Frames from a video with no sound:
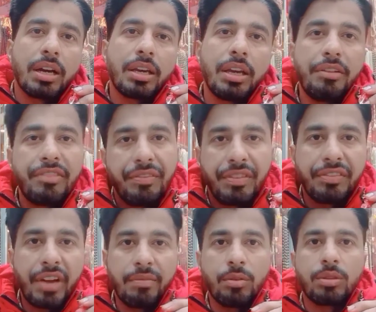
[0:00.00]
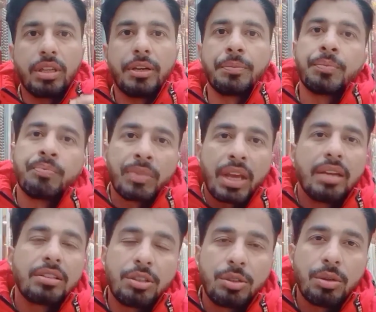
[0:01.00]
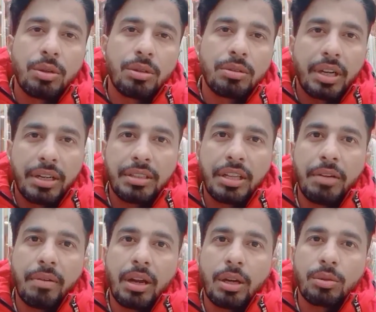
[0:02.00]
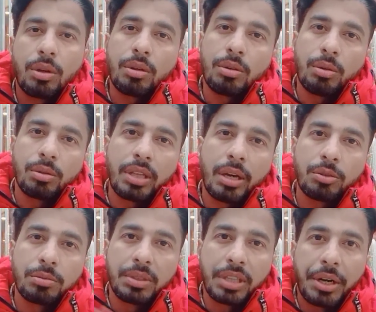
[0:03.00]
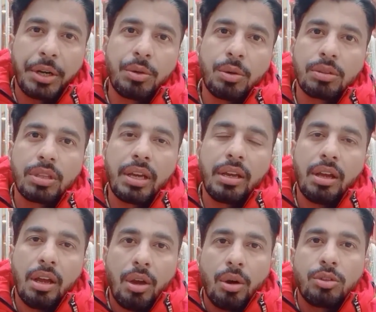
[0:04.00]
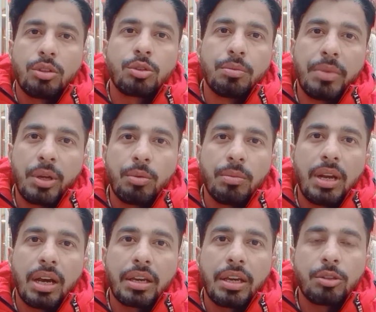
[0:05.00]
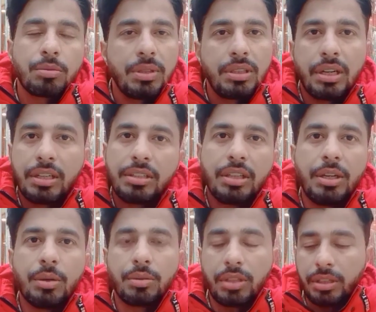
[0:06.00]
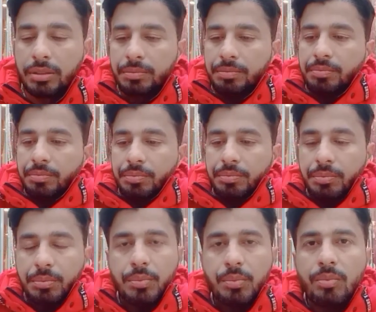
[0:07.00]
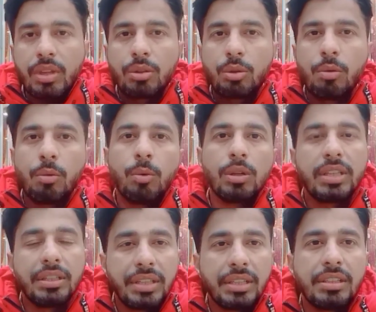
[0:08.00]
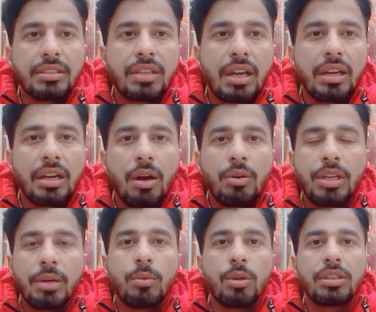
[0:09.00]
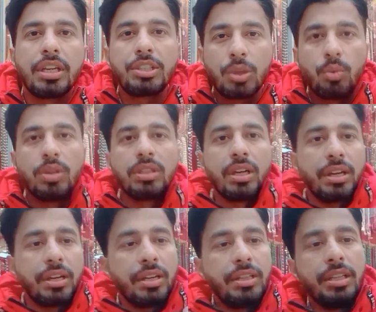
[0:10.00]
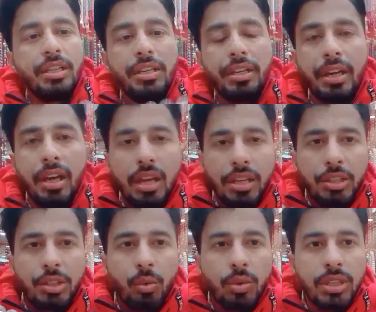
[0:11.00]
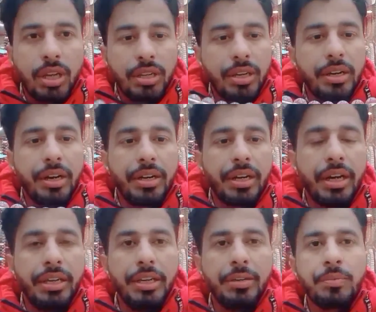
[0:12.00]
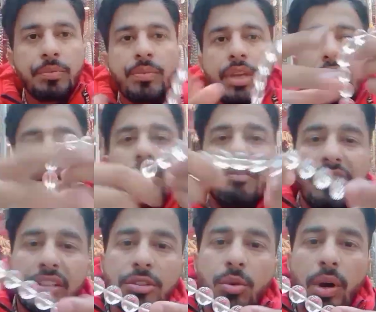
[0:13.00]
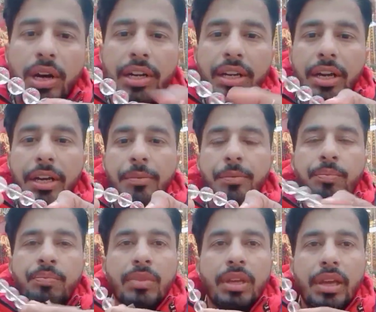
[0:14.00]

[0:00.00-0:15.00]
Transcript: मिला के फिफ्टी फाइव होते हैं ऐसे जो थर्टी थ्री वाला होता है उसमें थर्टी टू होते हैं और जो सुमेरू मिला के उसमें थर्टी थ्री होते हैं तो वो बोलते हैं तैंतीस दाने का और ये बोलते हैं चौवन दाने का ये देखिए ये चौवन दाने का कंठा है ये एकदम फर्स्ट क्वालिटी का है